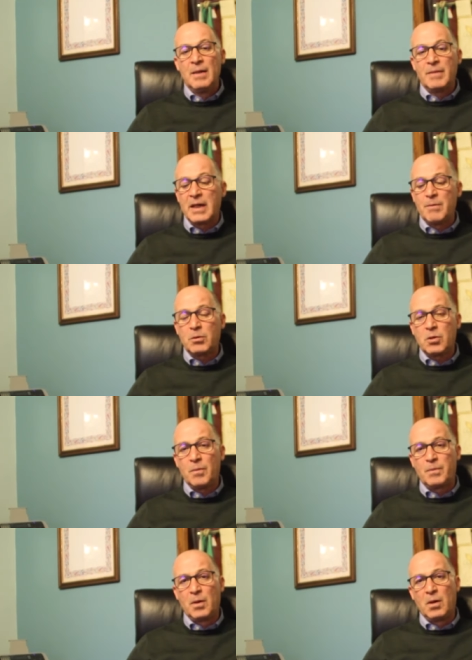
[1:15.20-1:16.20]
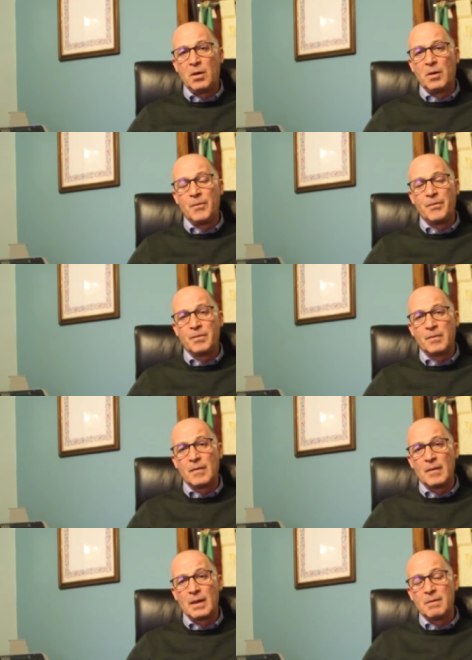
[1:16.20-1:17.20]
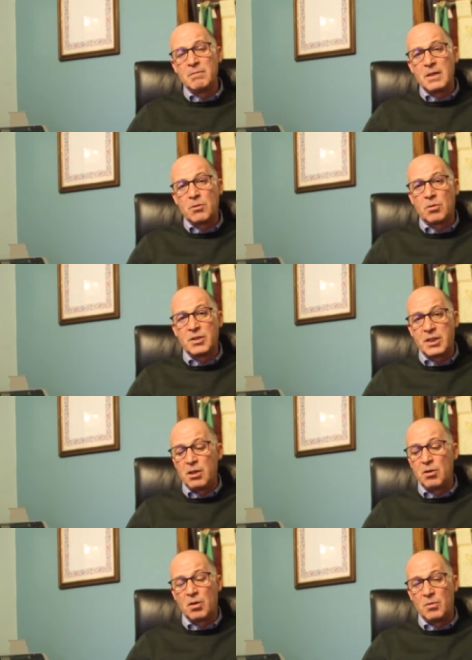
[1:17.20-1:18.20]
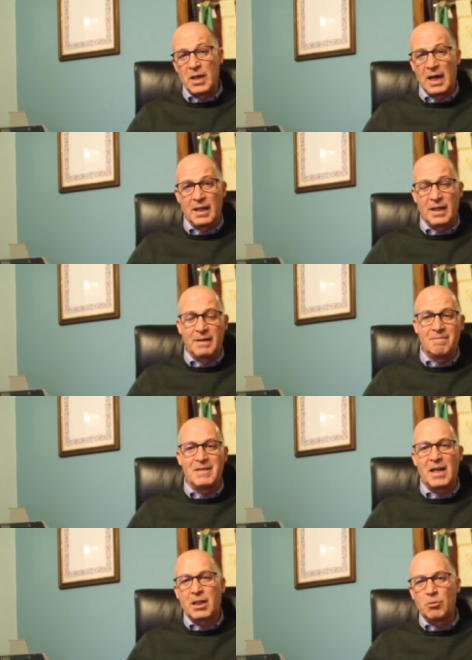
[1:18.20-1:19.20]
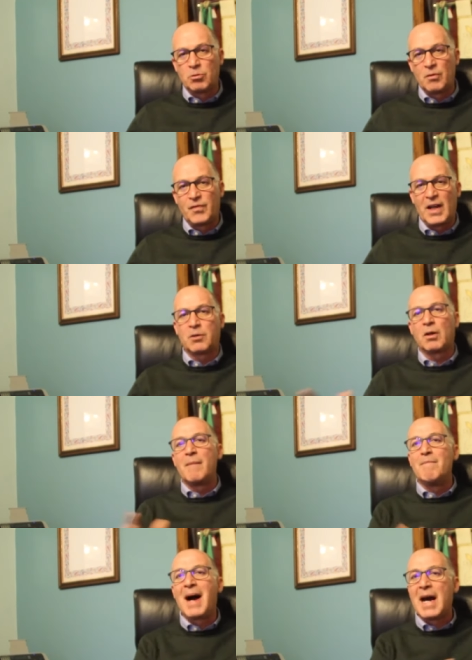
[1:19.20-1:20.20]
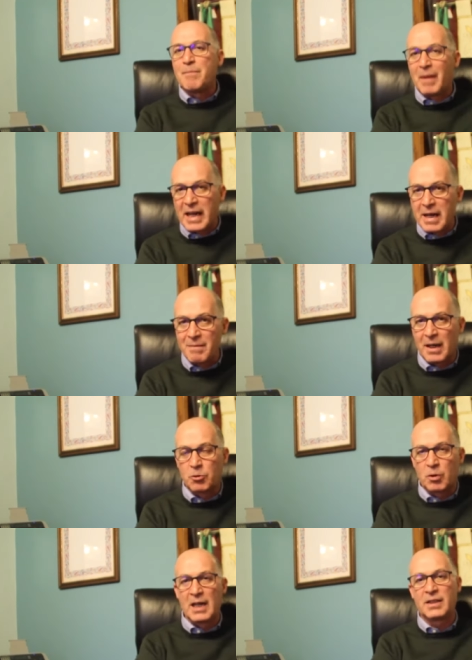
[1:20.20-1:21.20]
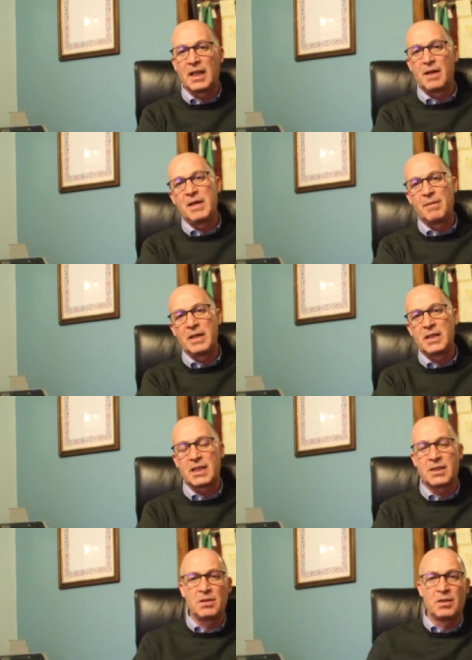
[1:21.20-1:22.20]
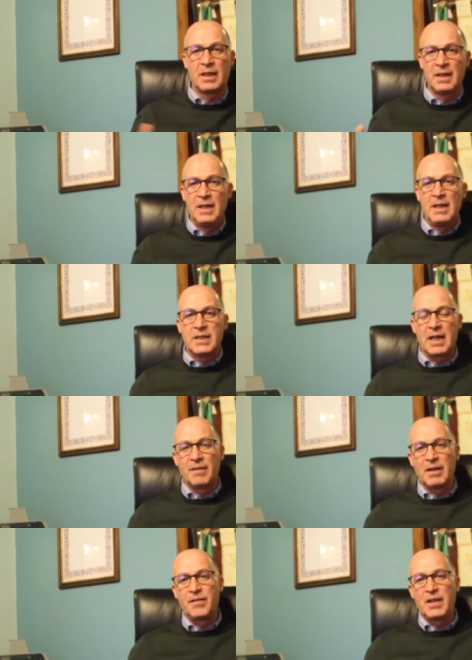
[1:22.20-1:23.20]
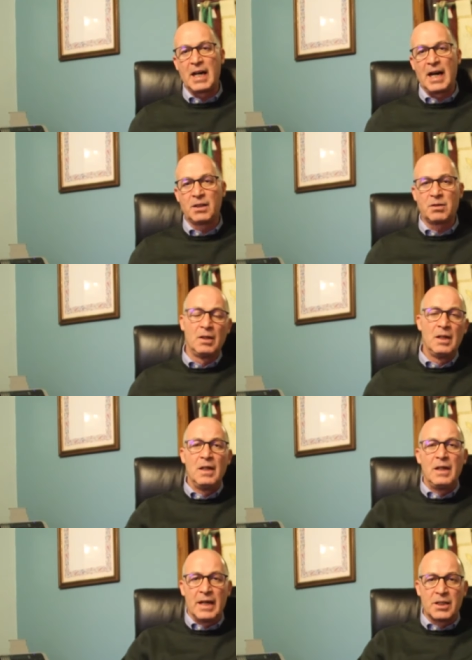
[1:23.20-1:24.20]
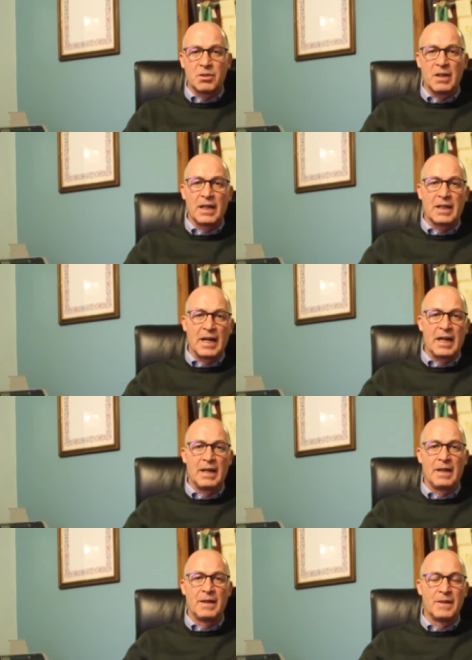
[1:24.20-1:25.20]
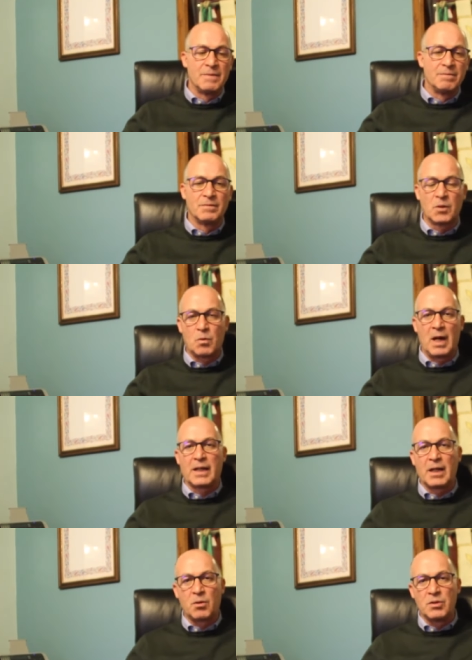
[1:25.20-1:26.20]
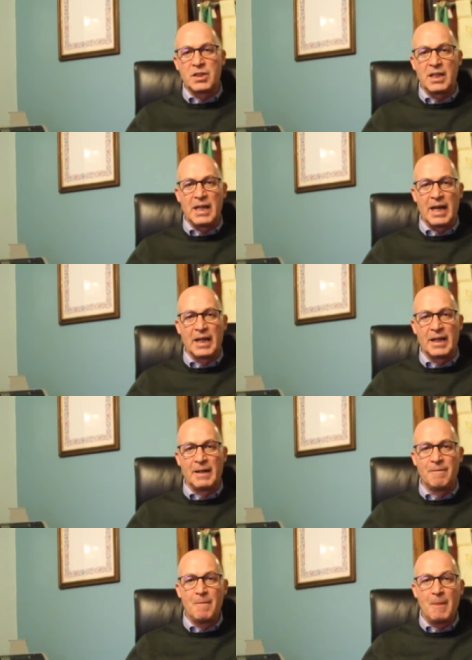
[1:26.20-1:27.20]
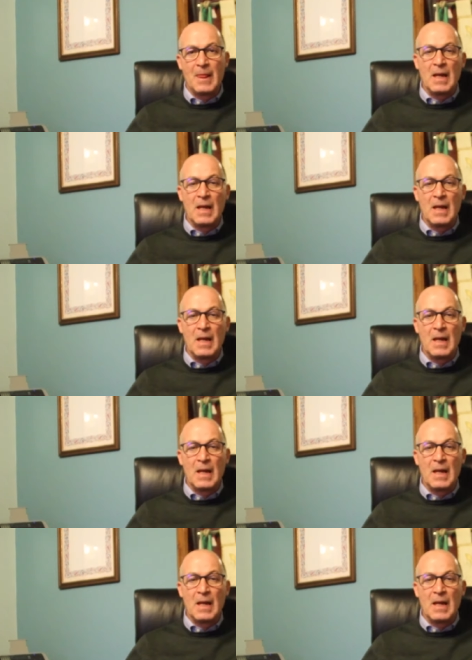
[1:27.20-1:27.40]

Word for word: Perché purtroppo mh, in Consiglio Comunale mi è accaduto un fatto che mai prima durante la mia amministrazione si era verificato, e cioè che mh, qualche consigliere